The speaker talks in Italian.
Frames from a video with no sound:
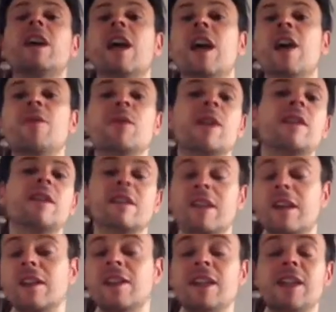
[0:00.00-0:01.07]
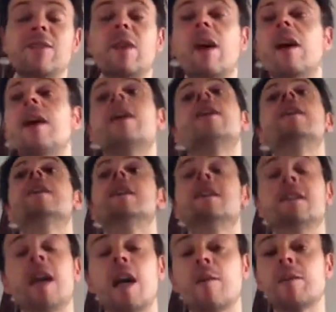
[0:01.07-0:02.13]
è un'alternativa i
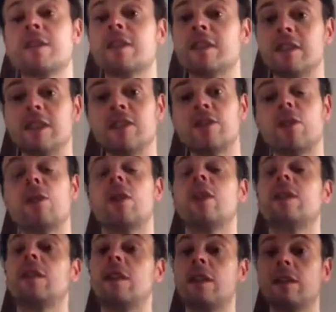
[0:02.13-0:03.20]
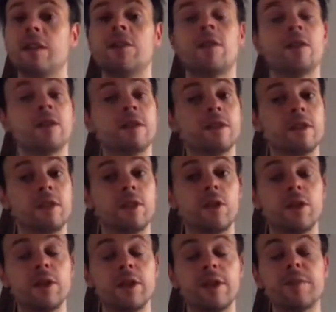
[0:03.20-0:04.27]
SARMS sì sono un'alternativa agli
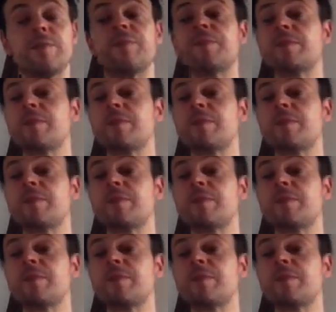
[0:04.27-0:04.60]
steroidi